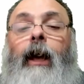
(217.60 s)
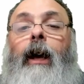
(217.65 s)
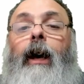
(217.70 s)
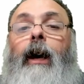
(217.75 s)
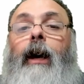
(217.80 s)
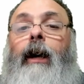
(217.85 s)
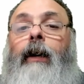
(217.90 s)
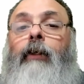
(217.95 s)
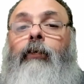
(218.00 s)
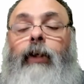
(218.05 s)

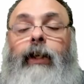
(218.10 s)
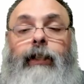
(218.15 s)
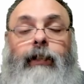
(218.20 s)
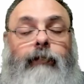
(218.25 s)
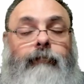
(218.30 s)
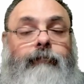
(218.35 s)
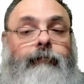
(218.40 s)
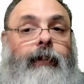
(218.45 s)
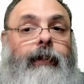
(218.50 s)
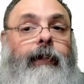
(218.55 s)

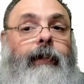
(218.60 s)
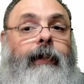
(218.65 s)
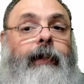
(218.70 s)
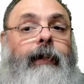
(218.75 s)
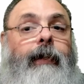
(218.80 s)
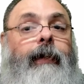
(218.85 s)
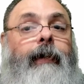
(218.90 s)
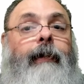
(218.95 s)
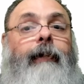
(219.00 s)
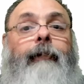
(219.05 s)
Agora,
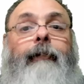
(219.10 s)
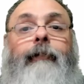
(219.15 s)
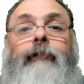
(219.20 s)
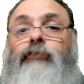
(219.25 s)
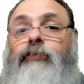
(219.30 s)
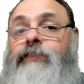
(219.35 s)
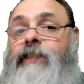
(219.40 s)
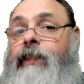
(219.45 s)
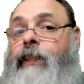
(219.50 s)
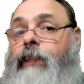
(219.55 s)
é, se
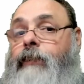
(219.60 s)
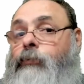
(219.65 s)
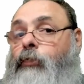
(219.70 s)
você quer